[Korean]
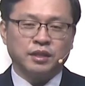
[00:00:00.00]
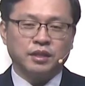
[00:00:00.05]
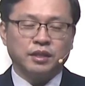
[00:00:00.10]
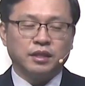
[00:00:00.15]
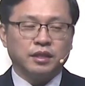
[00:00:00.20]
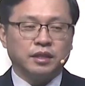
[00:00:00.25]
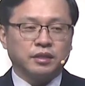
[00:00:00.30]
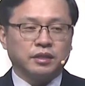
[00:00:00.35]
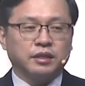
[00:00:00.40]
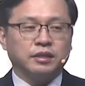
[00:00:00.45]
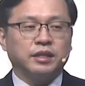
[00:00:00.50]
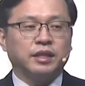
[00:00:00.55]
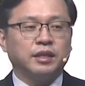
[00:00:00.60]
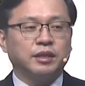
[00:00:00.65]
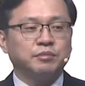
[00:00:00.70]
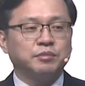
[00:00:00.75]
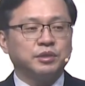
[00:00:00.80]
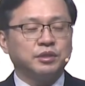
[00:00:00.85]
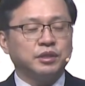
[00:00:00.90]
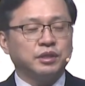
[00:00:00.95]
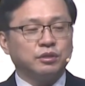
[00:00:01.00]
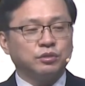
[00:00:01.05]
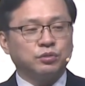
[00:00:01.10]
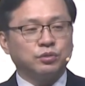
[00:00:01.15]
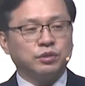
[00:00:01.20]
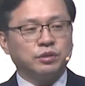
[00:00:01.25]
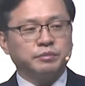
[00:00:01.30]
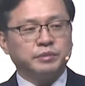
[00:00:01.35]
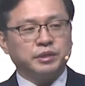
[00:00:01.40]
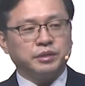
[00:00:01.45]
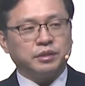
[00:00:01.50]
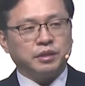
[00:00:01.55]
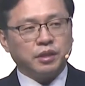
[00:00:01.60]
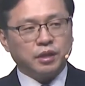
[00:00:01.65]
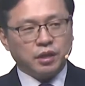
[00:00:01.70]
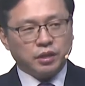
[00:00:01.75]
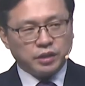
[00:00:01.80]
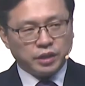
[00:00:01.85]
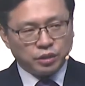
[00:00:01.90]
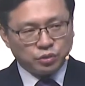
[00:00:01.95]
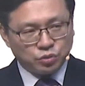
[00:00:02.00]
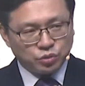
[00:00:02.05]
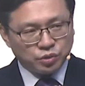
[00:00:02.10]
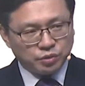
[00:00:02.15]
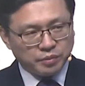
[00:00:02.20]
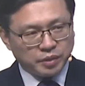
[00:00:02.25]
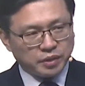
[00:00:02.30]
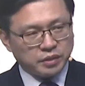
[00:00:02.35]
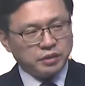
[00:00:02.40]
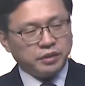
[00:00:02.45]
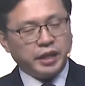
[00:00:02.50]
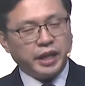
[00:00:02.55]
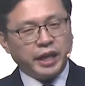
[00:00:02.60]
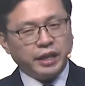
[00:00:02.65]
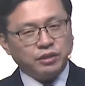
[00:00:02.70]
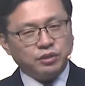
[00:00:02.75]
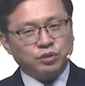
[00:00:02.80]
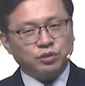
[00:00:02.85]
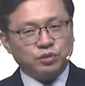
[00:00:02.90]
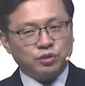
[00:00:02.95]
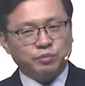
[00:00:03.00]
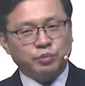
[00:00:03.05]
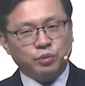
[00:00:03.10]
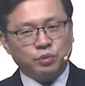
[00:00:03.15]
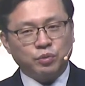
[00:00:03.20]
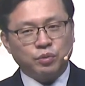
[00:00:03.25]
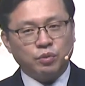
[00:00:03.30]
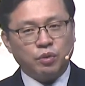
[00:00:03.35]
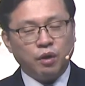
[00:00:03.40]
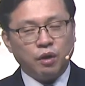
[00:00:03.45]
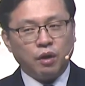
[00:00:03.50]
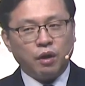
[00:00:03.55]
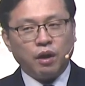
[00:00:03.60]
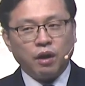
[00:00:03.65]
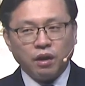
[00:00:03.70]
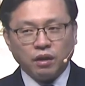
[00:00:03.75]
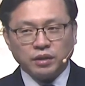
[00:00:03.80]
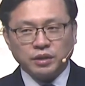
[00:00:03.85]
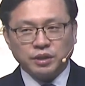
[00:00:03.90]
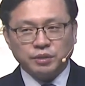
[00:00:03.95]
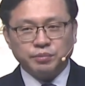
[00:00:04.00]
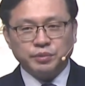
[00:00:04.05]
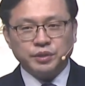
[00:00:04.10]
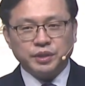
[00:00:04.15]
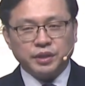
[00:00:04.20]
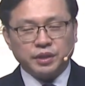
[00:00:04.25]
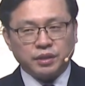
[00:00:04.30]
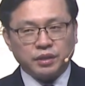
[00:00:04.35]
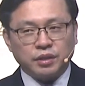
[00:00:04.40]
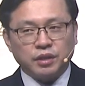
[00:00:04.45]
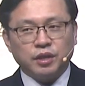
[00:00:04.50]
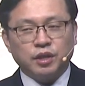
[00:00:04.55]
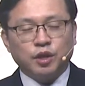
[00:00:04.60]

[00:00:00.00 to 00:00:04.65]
그래서 사람들은 예수님을 예수님의 그런 행적을 보고 아 이분이